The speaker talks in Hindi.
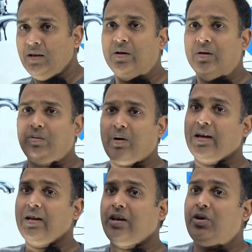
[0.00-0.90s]
तो
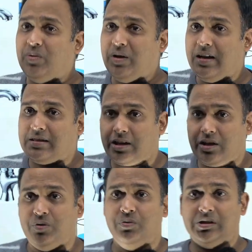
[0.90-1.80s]
आखिर क्यों है ऐसा
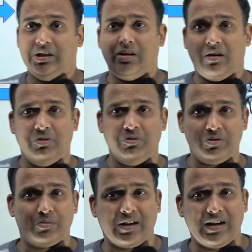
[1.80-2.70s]
क्यों होता है हम लोग
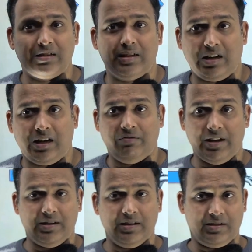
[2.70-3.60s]
इसको कैसे रेक्टिफाई
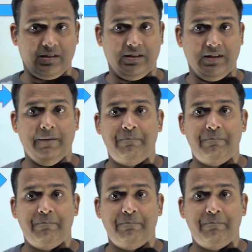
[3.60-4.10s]
कर सकते हैं